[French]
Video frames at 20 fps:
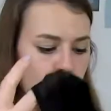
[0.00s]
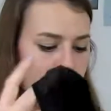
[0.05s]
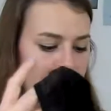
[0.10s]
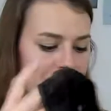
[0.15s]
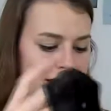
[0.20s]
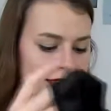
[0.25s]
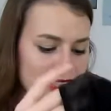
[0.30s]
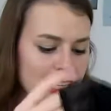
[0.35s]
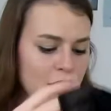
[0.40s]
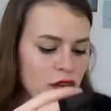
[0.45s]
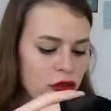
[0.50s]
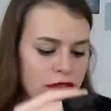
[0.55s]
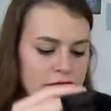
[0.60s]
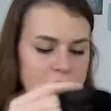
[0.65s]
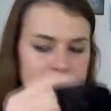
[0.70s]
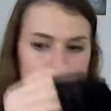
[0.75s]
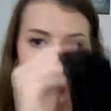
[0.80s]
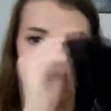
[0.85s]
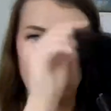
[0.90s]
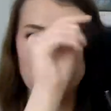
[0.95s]
marcel on va
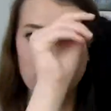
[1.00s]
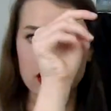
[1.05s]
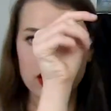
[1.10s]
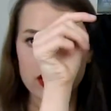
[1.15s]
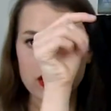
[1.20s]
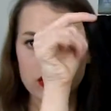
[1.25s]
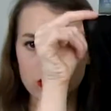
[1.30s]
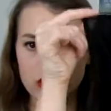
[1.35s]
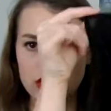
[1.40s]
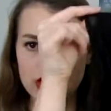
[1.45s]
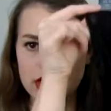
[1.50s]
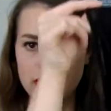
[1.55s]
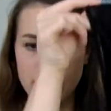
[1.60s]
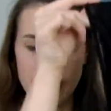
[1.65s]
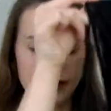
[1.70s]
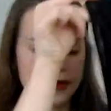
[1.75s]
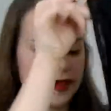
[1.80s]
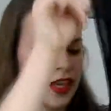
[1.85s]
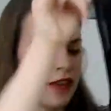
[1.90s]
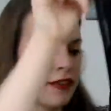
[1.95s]
dire qui est
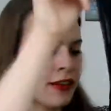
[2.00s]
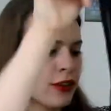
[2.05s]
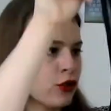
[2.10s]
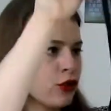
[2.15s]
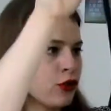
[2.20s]
comme ça avec une